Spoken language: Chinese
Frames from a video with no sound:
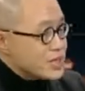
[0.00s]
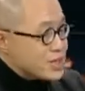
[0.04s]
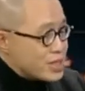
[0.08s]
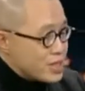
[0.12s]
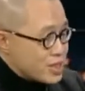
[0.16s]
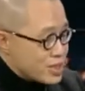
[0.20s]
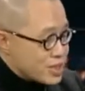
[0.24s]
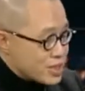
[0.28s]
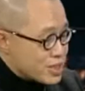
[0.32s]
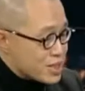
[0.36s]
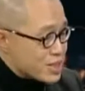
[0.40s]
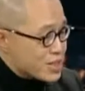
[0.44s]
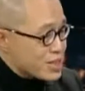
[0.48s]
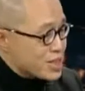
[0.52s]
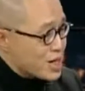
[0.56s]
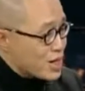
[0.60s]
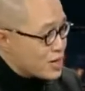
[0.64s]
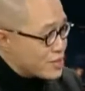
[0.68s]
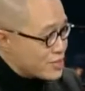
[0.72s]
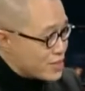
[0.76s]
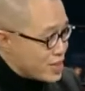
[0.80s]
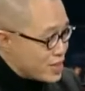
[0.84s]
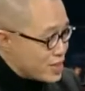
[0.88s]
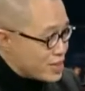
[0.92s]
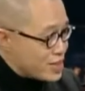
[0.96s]
事实
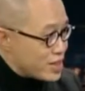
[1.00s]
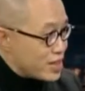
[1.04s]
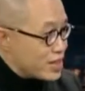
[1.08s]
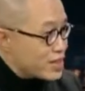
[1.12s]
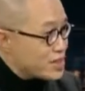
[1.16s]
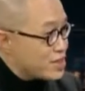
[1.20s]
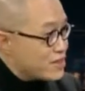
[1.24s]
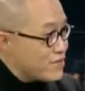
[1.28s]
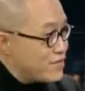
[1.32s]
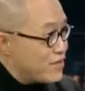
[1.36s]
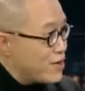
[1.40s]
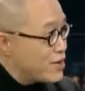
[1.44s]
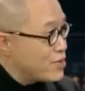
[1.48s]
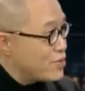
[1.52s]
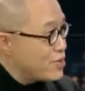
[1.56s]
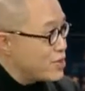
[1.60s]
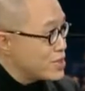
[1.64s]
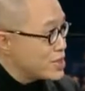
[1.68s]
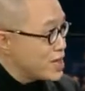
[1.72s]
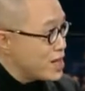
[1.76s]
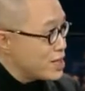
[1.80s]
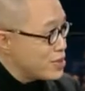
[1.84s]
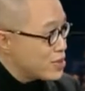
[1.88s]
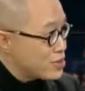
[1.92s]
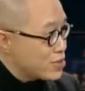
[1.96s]
上，那些西方
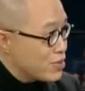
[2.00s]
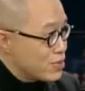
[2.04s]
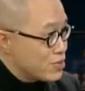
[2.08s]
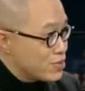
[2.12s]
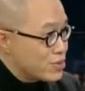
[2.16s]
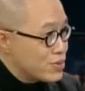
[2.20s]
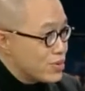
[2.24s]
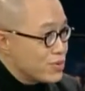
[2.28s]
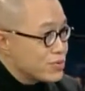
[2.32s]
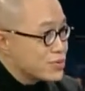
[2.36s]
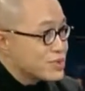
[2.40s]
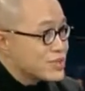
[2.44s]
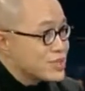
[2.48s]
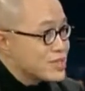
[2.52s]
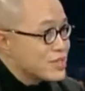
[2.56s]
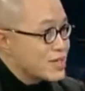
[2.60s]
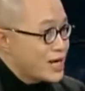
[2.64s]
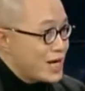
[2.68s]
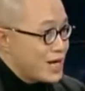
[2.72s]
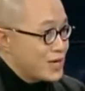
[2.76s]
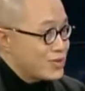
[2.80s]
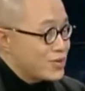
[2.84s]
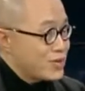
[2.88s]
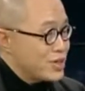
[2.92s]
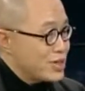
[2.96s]
国家的公共自
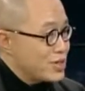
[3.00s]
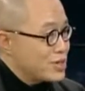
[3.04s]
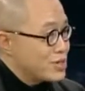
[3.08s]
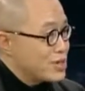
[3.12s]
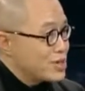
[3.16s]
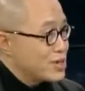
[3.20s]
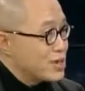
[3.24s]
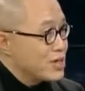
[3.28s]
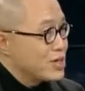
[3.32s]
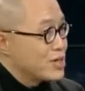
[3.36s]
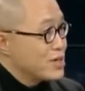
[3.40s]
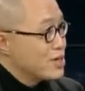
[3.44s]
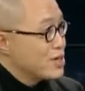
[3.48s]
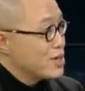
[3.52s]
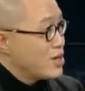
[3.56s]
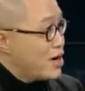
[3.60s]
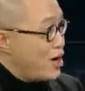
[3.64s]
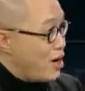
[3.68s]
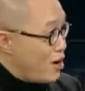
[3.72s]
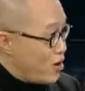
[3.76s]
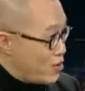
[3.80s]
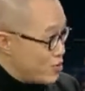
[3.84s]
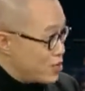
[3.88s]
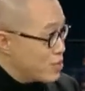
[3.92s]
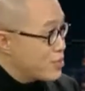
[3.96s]
来水是
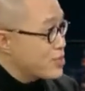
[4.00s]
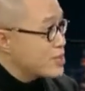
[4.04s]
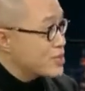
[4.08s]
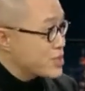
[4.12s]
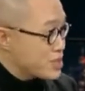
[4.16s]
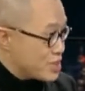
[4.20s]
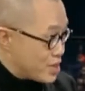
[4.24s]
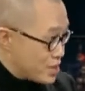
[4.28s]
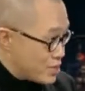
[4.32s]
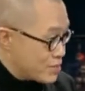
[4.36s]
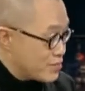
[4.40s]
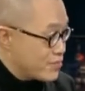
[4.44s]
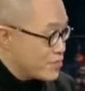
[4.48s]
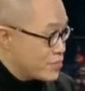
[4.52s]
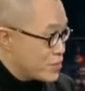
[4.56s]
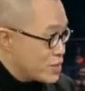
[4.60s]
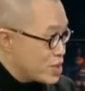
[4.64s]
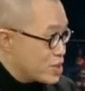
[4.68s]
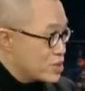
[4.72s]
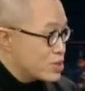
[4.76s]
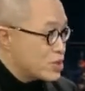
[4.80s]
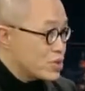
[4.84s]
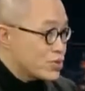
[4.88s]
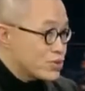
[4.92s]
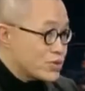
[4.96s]
好的不行。
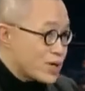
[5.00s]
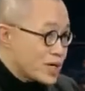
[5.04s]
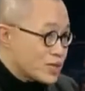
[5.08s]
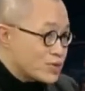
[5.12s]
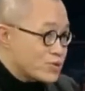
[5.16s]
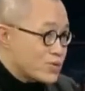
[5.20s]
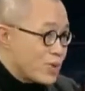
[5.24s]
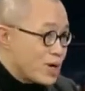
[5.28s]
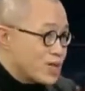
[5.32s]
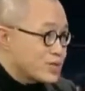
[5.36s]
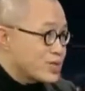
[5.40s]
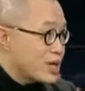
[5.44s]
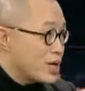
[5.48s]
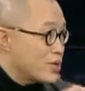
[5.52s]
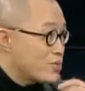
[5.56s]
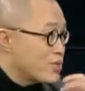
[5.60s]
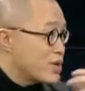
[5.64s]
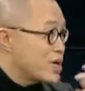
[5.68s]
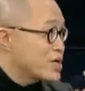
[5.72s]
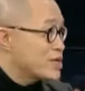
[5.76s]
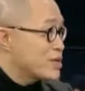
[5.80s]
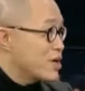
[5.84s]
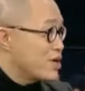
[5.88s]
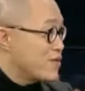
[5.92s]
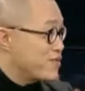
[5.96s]
你就算光讲
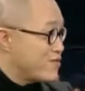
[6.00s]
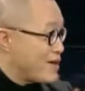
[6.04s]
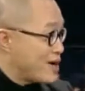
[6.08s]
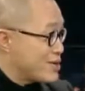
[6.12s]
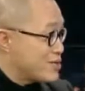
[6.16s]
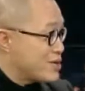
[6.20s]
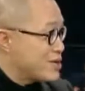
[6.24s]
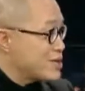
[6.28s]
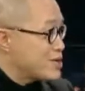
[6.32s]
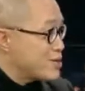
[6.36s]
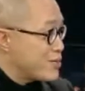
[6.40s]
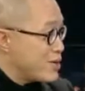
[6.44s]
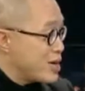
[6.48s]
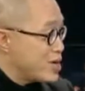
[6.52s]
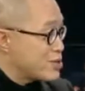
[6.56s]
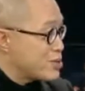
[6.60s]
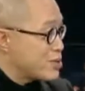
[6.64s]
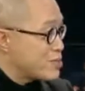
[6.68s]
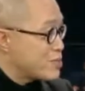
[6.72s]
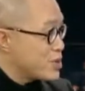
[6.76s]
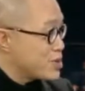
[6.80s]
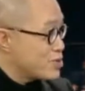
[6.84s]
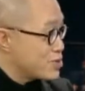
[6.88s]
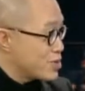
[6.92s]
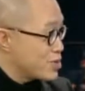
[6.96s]
味道，法国人喜欢
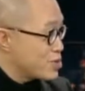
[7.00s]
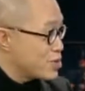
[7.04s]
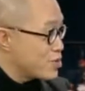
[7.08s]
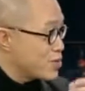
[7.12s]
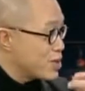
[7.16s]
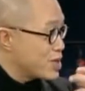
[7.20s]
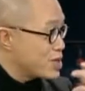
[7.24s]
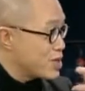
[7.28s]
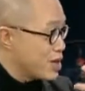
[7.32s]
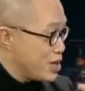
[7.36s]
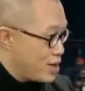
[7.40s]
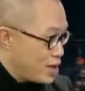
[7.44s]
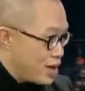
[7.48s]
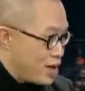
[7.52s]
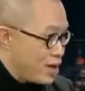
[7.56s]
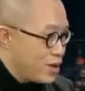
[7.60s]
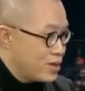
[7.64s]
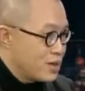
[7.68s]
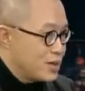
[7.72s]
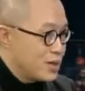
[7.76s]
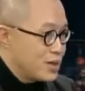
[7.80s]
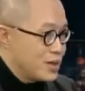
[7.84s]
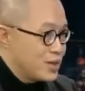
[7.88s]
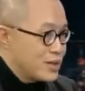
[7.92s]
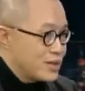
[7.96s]
说瓶装水味道
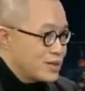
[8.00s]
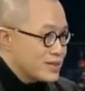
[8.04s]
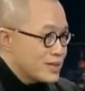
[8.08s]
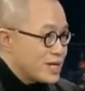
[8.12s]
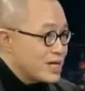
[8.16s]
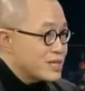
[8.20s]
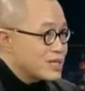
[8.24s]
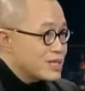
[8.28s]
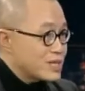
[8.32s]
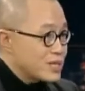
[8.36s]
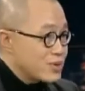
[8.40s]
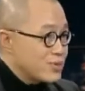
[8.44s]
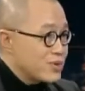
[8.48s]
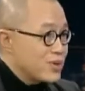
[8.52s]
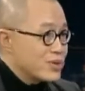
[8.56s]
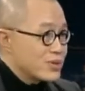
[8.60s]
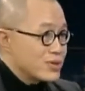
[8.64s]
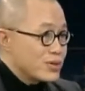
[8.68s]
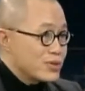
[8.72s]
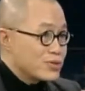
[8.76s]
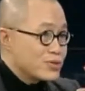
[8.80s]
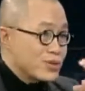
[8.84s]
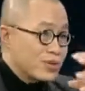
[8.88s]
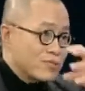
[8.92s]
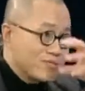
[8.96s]
好。但试过
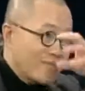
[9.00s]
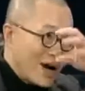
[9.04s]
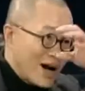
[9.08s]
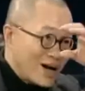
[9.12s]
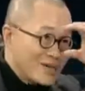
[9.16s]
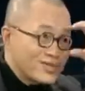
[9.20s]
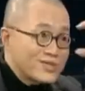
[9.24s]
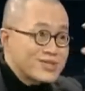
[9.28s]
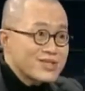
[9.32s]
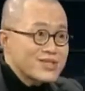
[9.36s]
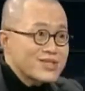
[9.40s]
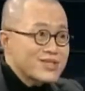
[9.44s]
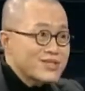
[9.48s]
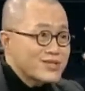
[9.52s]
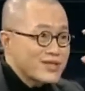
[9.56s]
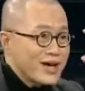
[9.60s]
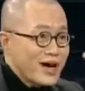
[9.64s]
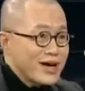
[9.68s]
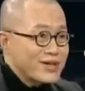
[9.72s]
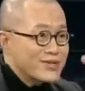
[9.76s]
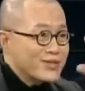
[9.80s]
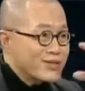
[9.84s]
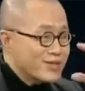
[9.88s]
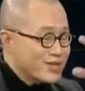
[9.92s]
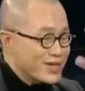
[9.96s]
有人做盲试
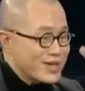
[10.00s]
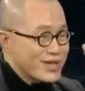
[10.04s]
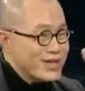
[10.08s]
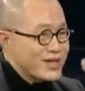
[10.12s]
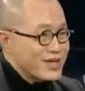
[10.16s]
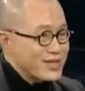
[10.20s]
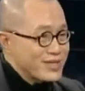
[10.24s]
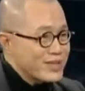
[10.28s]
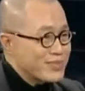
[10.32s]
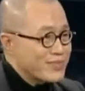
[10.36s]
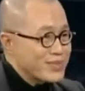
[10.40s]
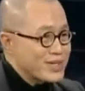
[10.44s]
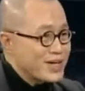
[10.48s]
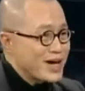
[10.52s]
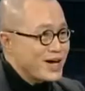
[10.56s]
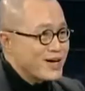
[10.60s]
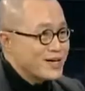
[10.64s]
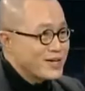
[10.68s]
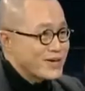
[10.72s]
啊，就遮眼睛，不